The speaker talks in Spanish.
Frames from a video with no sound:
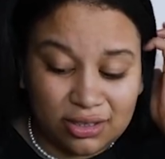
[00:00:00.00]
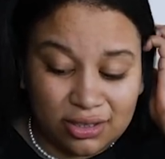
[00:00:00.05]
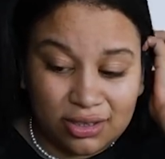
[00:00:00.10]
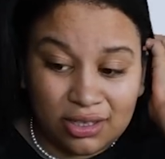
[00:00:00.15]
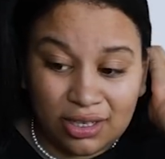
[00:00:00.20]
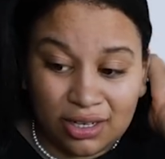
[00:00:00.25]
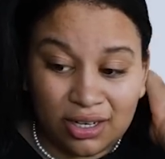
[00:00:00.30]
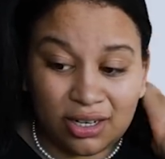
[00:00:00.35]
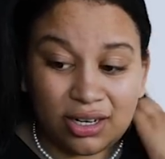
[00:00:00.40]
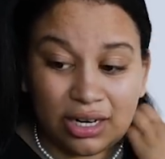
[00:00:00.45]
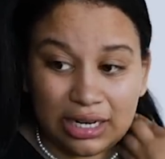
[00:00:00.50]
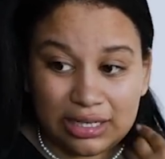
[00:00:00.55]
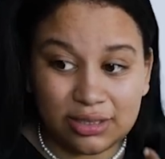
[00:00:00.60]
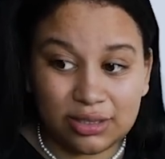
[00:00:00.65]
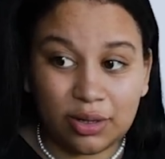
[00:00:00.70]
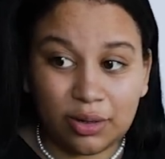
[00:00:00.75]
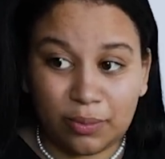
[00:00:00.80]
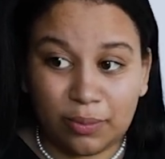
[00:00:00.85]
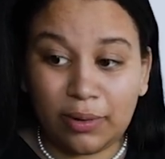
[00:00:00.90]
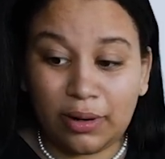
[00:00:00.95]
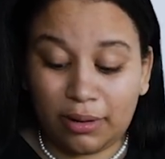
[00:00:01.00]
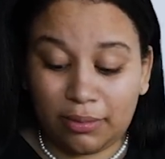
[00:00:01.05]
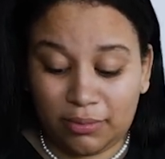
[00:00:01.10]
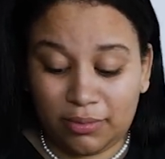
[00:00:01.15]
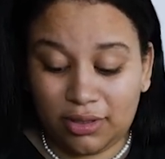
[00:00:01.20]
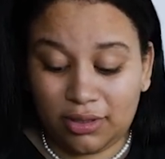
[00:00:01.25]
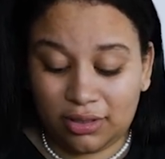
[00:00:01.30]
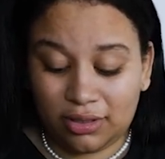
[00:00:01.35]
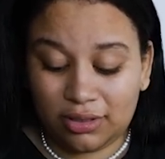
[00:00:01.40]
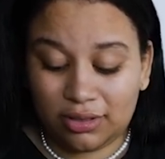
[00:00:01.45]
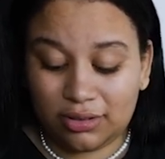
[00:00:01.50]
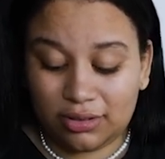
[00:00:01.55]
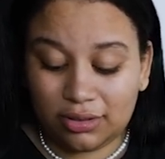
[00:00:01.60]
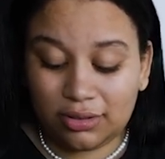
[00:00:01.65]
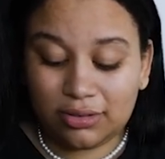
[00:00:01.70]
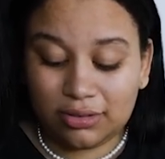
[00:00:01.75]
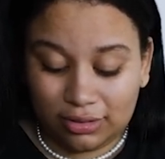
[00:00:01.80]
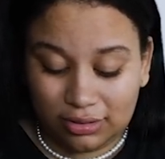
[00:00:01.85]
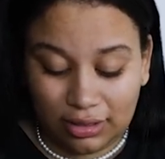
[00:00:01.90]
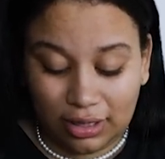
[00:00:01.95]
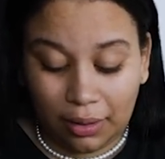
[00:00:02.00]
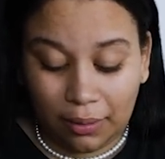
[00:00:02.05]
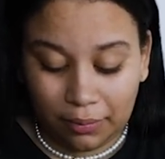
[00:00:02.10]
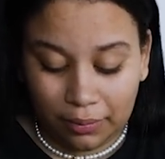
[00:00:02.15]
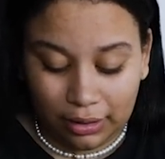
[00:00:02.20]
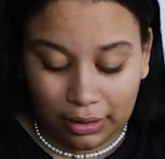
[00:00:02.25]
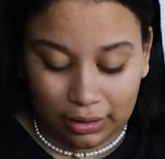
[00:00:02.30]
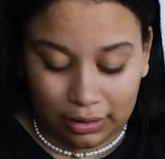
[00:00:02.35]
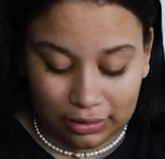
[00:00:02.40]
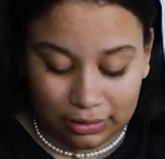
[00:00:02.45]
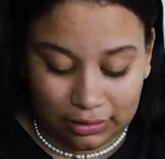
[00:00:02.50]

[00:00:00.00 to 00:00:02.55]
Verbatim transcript: Tienes razón, mami. Está bien.